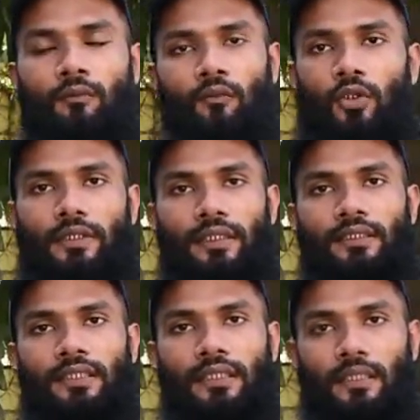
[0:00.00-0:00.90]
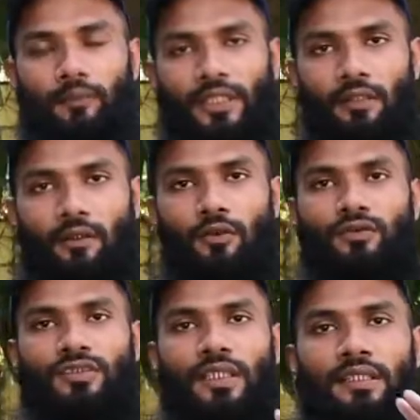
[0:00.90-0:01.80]
मुल्तान की गर्मी और
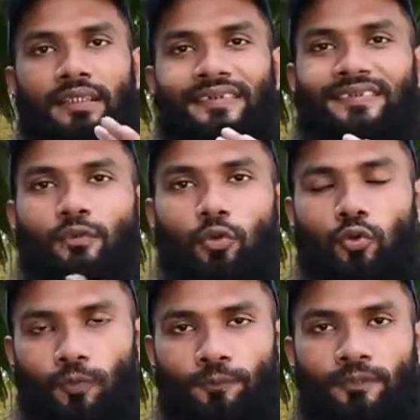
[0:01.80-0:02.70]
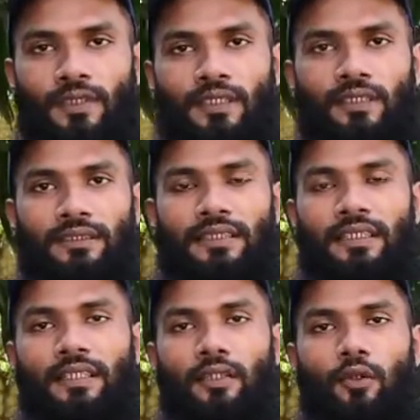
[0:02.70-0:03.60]
उसकी तेज़ धूप
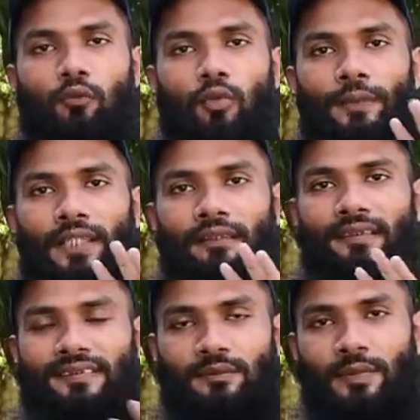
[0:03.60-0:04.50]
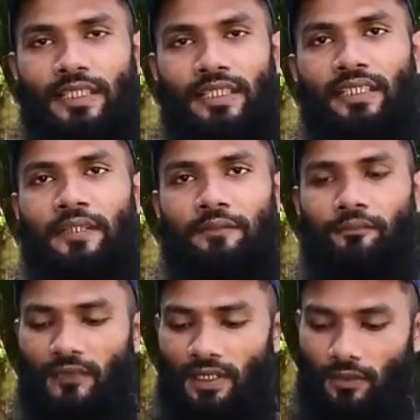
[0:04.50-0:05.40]
ठीक है और वो भी दस महीने
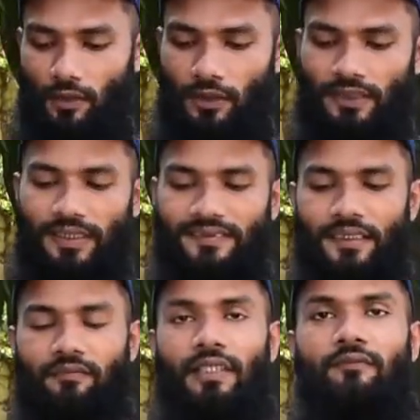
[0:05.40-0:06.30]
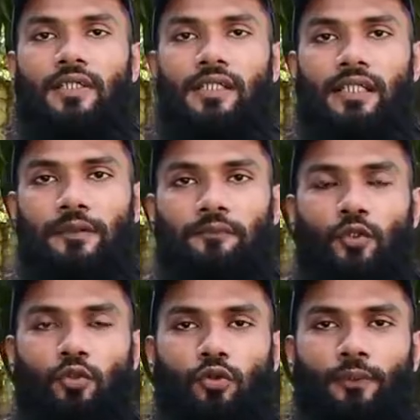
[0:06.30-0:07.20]
और ये सर्वाइव कर रहा है
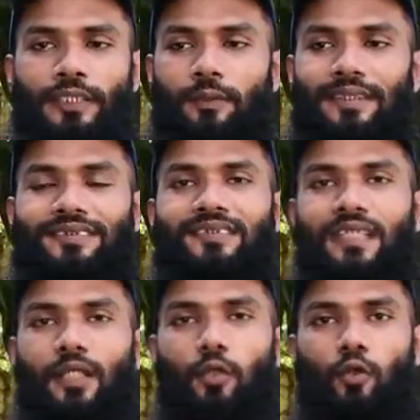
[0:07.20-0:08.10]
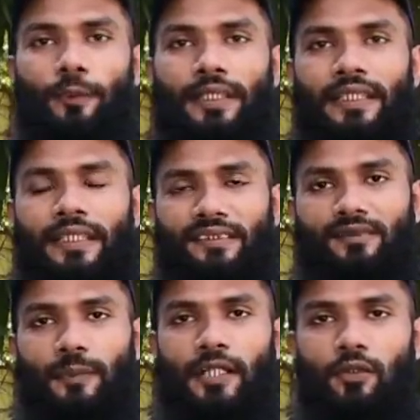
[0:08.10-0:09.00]
तो मतलब इससे लो
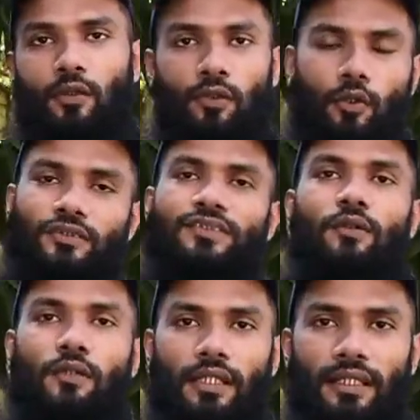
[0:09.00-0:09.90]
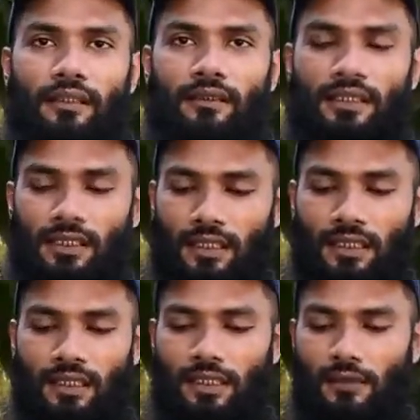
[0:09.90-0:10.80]
मेंटेनेंस प्लांट और कौन सा होगा यार
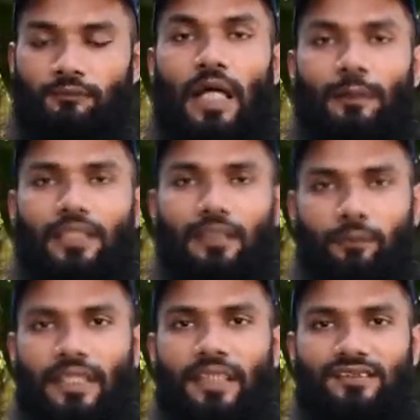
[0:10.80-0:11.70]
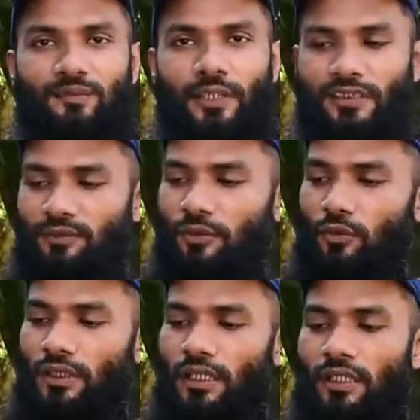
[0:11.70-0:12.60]
आ, अभी तक मेरे एक्सपीरियंस में
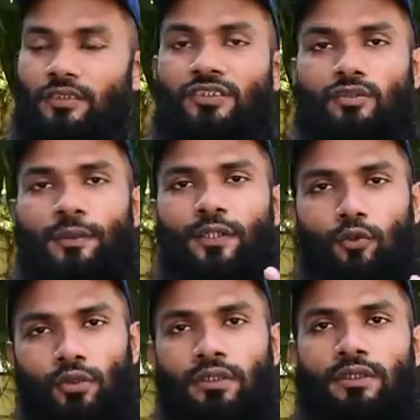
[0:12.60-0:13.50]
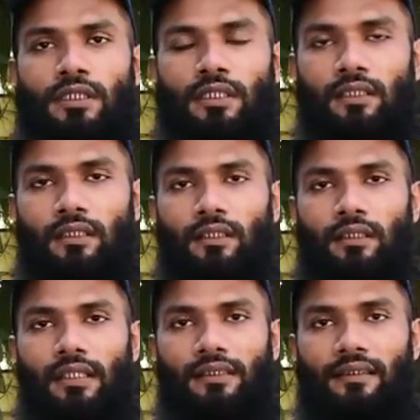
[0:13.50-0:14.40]
तो ये जिसको मैंने ख़ुद
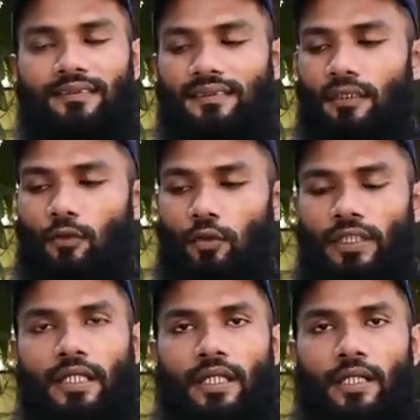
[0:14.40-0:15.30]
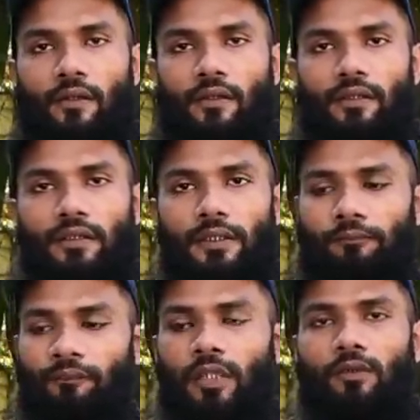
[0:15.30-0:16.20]
एक तरह से ग्रो किया है और
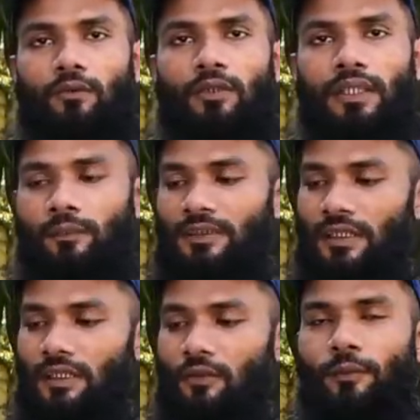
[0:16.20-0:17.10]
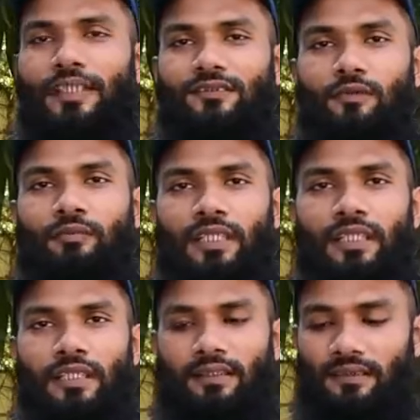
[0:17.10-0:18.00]
ग्रो तो खैर बेचारे को मैंने जुल्म
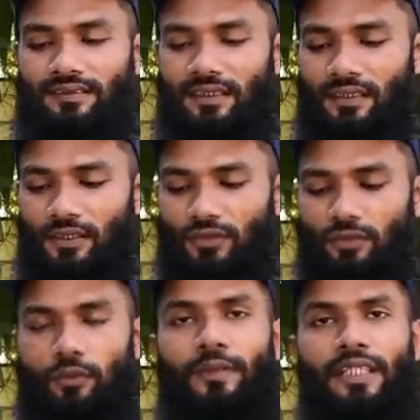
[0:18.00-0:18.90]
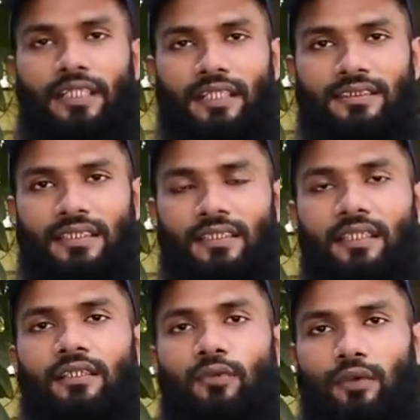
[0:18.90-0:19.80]
किया है एक तरह से जुल्म भी नहीं कहना चाहिए
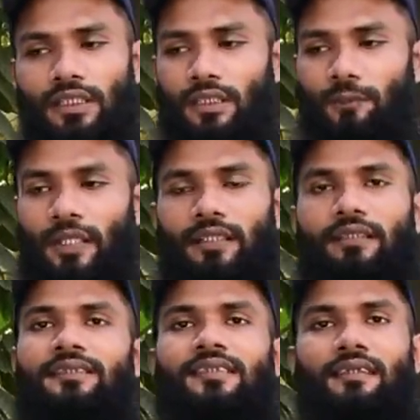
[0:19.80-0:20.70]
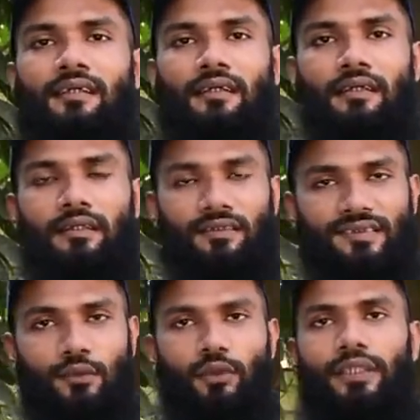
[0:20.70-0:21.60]
क्योंकि ये प्लांट ही इसी तरह का है
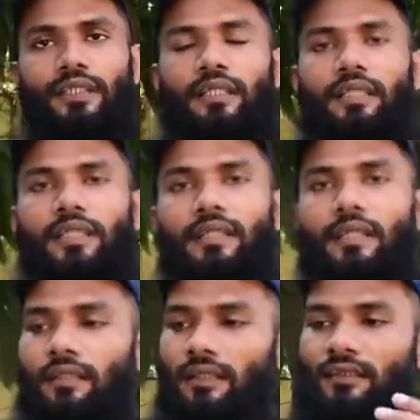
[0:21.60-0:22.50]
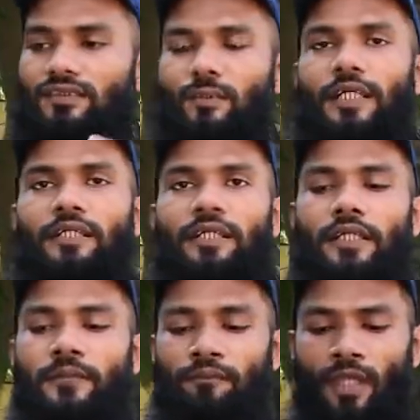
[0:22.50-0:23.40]
सकुलेंट कैटेगरी का है कैक्टस प्लांट है
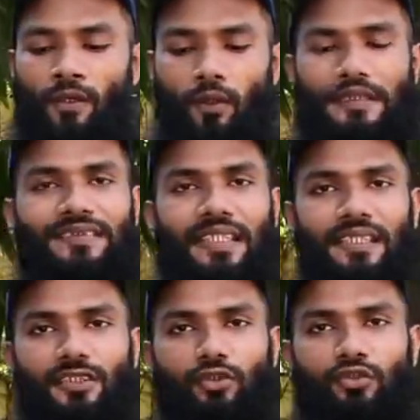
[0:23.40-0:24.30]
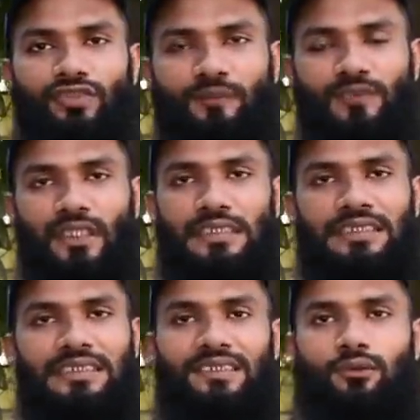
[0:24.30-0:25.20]
ये और इसके अंदर जो सबसे
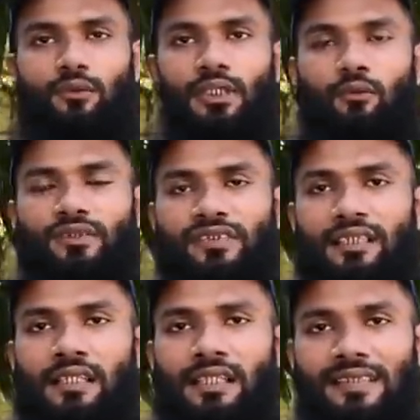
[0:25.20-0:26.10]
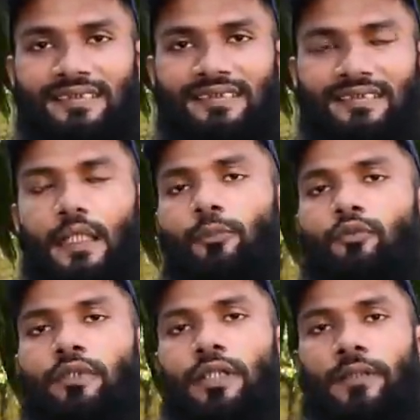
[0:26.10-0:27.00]
अच्छी चीज़ होती है वो इसका सैप
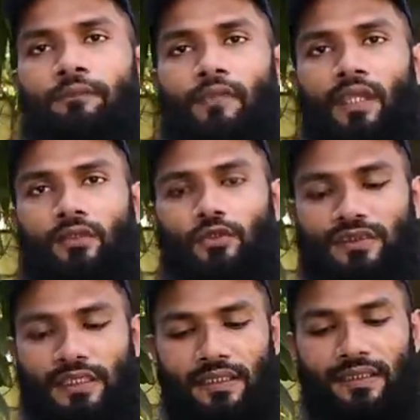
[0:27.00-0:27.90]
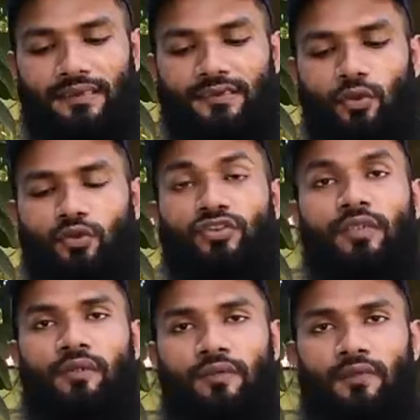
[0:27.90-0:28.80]
होता है जो इसके अंदर इसको
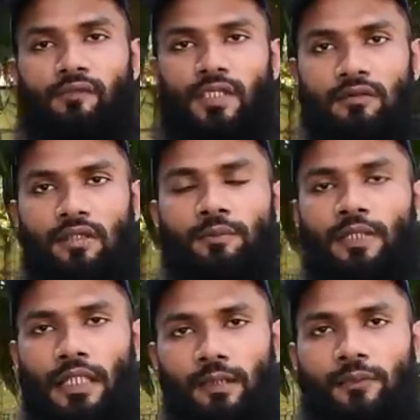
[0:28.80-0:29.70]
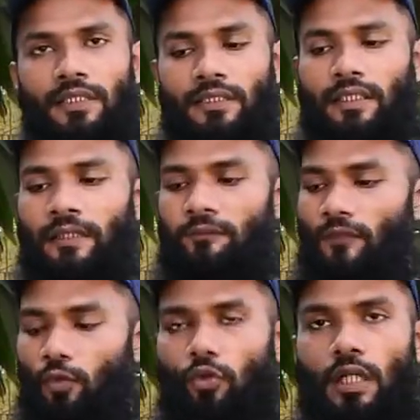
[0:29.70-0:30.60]
सर्वाइव करवाने में हेल्प करता है
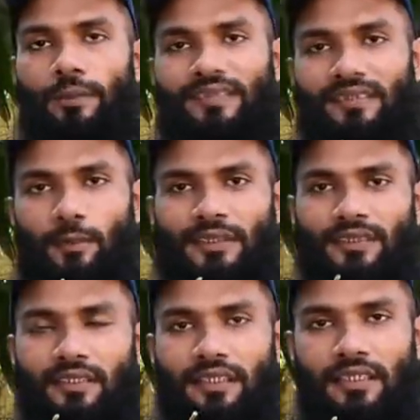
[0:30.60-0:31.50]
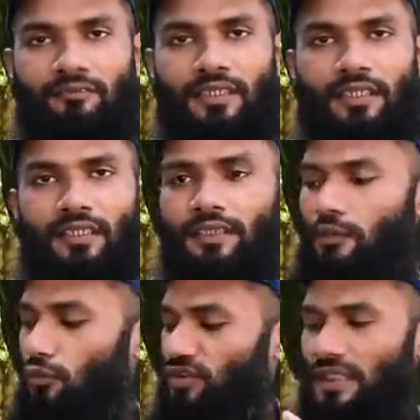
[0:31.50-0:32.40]
तो अभी इसका मैं ज़रा कटिंग वटिंग करता
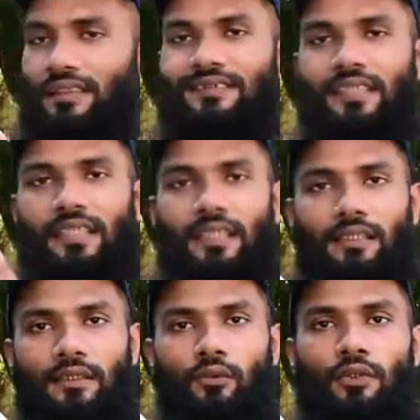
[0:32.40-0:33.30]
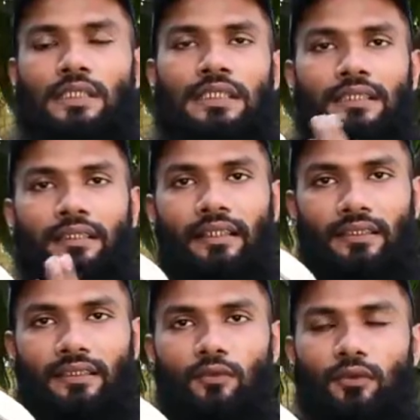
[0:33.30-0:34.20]
हूँ इसके अंदर से निकालता हूँ
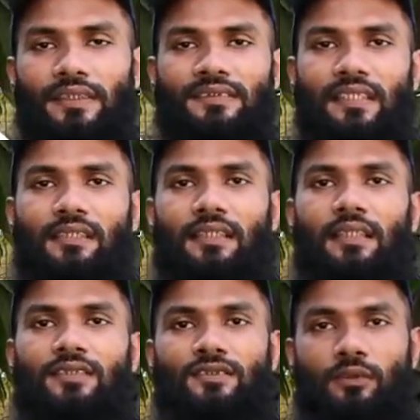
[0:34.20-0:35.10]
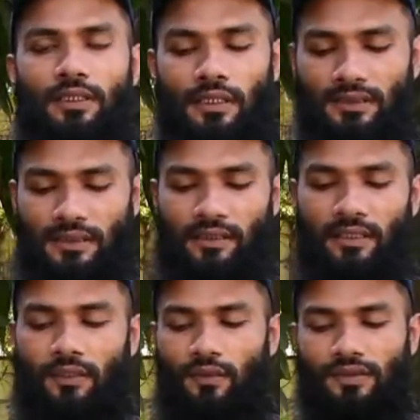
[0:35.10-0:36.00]
देखता हूँ कि इसके अंदर क्या सूरत हाल चल
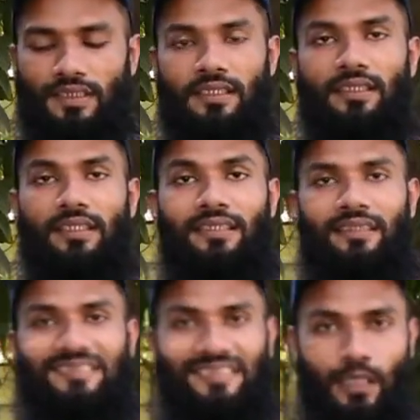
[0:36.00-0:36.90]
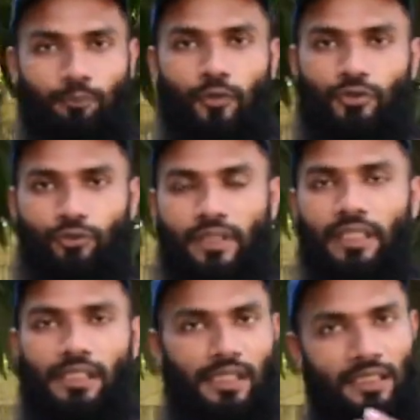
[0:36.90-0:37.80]
रही है और इसके अंदर कितना सैप मौजूद
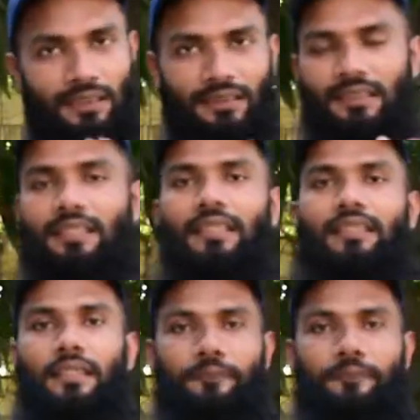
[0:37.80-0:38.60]
है देखते